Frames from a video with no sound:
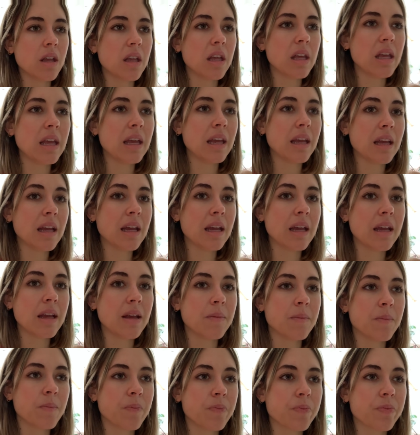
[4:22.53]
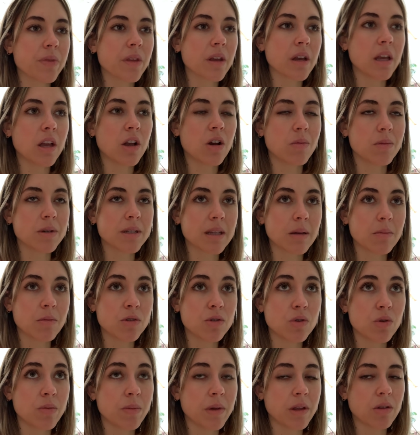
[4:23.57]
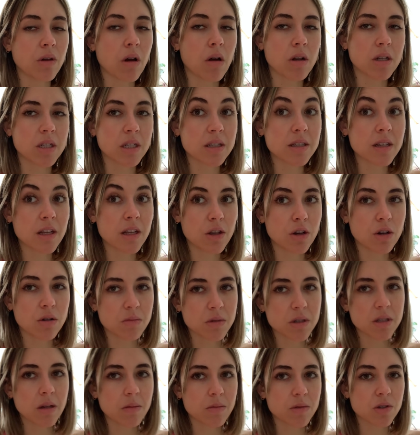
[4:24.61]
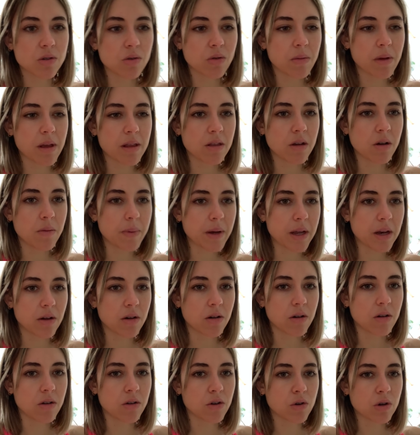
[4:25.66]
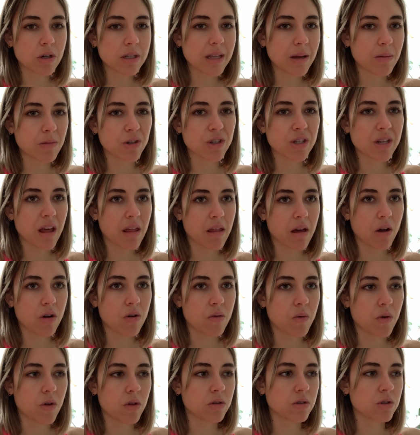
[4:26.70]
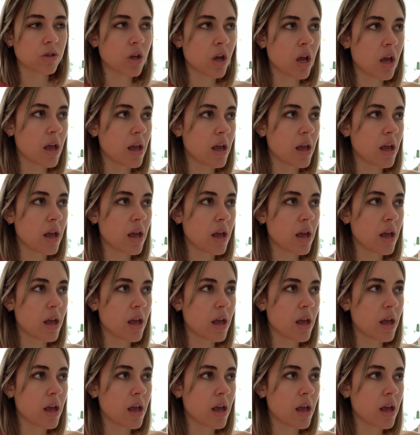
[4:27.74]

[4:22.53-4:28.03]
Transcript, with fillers: y, y como estamos durmiendo, ahora os enseño cómo estamos durmiendo, pero no estamos nada cómodos